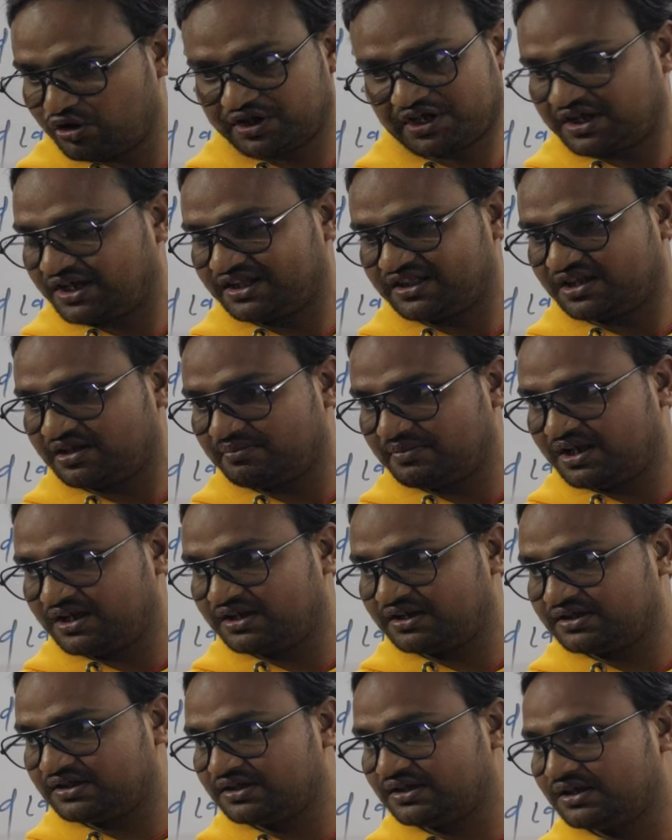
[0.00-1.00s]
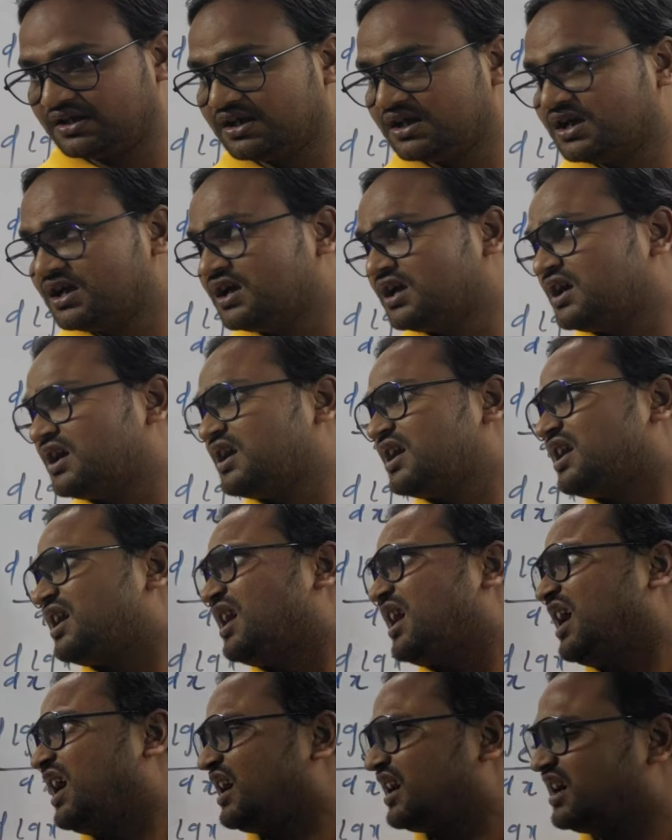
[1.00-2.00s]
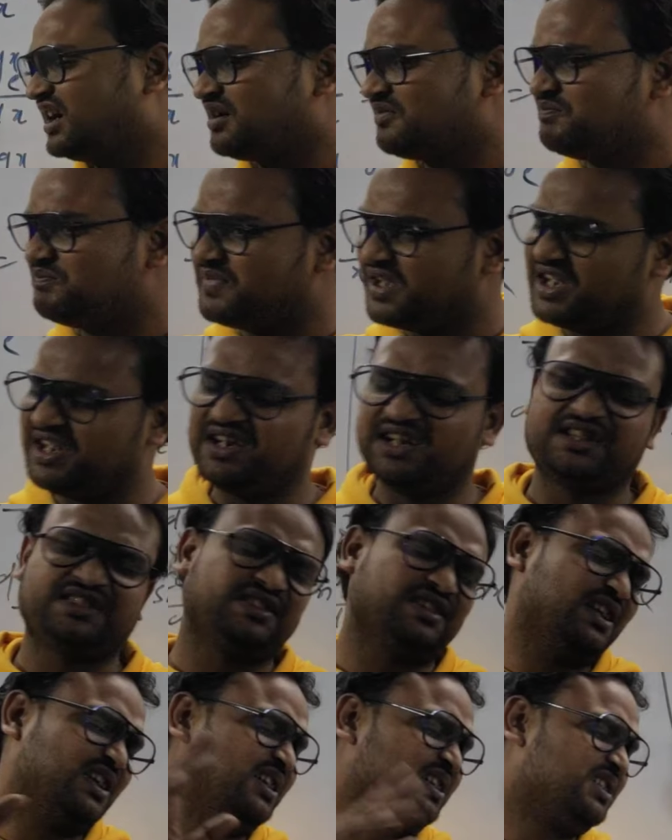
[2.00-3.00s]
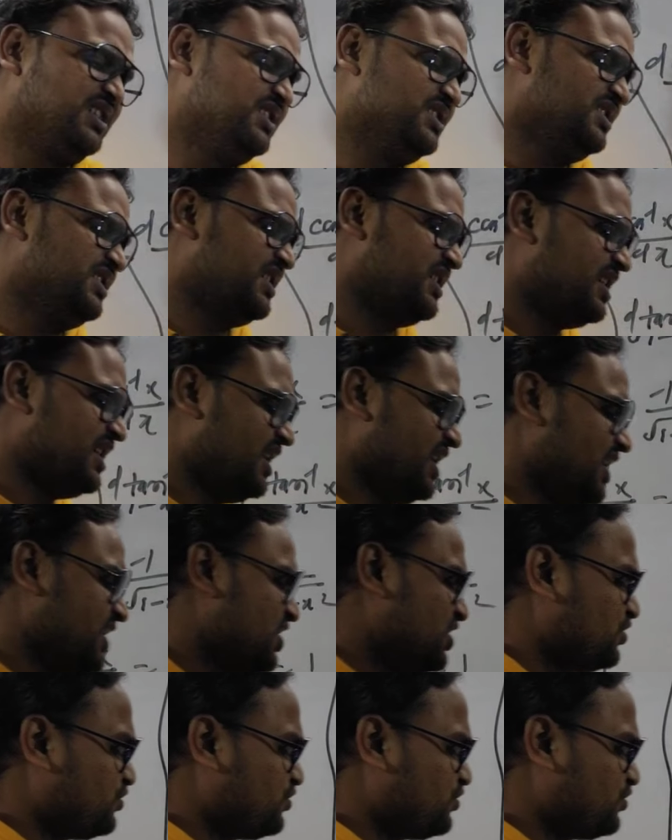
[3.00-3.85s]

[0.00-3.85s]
होगा कि कितना मेहनत किए अगर मेहनत नहीं कीजिएगा